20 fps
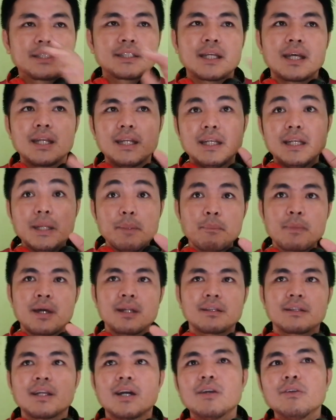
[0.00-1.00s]
masa
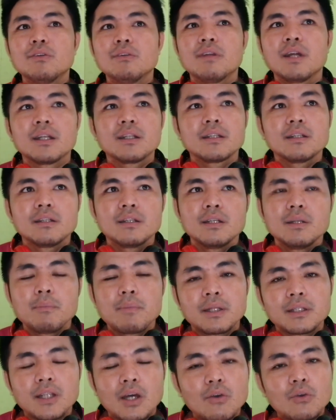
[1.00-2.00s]
lima tahun
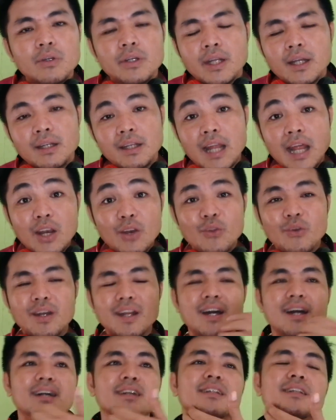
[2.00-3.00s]
lima tahun yang lalu
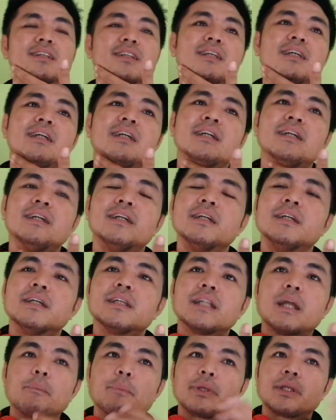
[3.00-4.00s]
lah
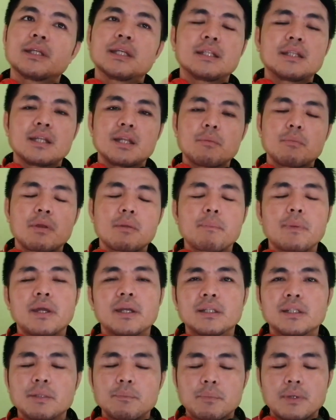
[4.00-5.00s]
bisa tidak
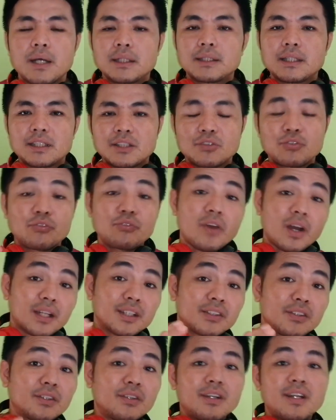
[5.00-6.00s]
aktif atas
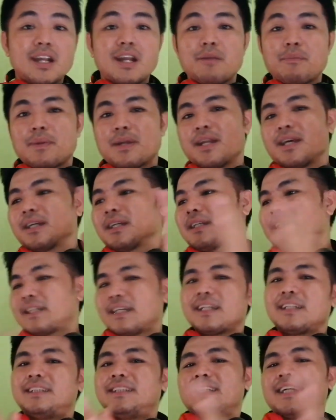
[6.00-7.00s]
faktor daripada
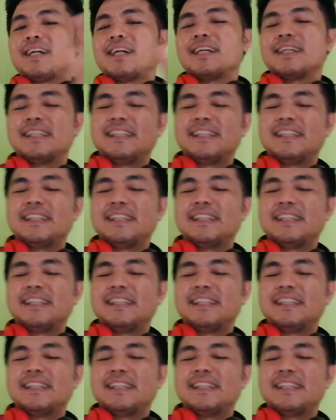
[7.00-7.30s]
kerja